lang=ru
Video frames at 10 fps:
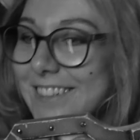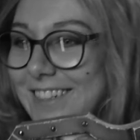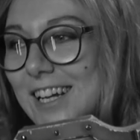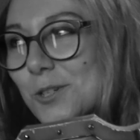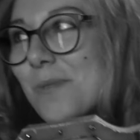
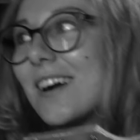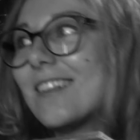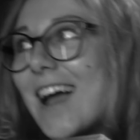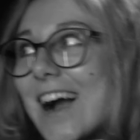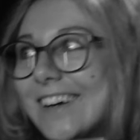Я ж
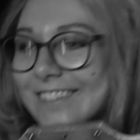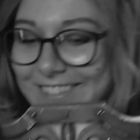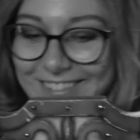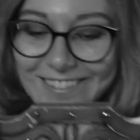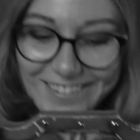могла!
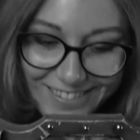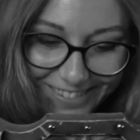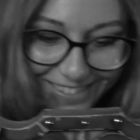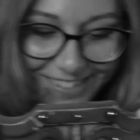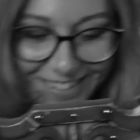
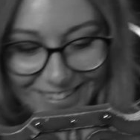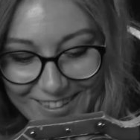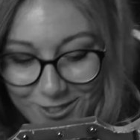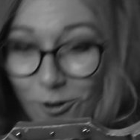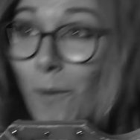
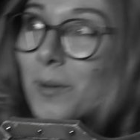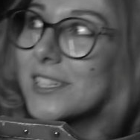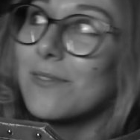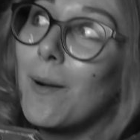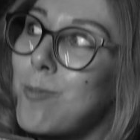Добби
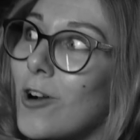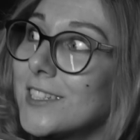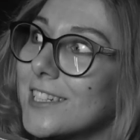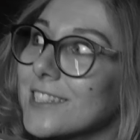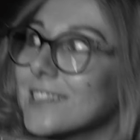
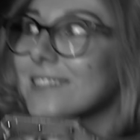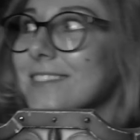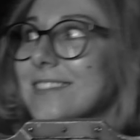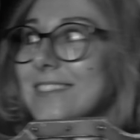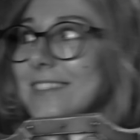свободен!
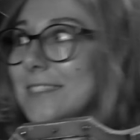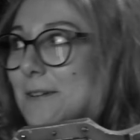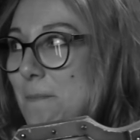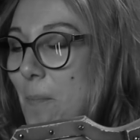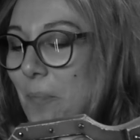
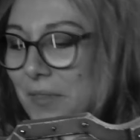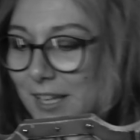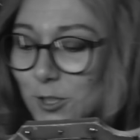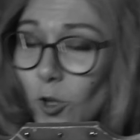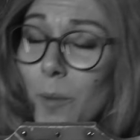
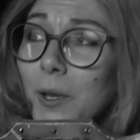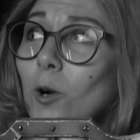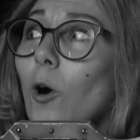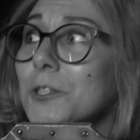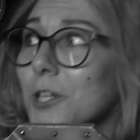Добби
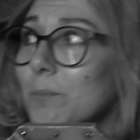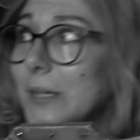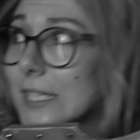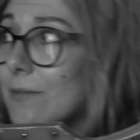хочет быть